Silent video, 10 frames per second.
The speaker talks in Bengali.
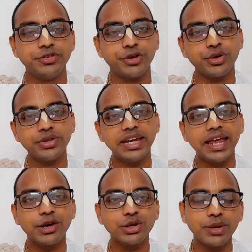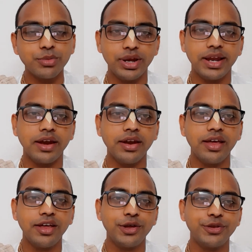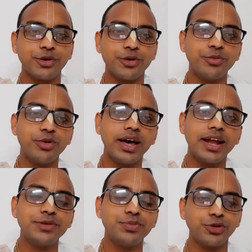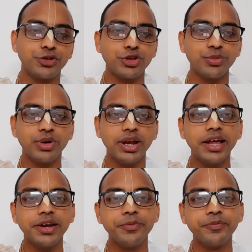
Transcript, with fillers: যখন তিনি এই কথা বললেন তখন মহারাজ পুরুষোত্তম বললেন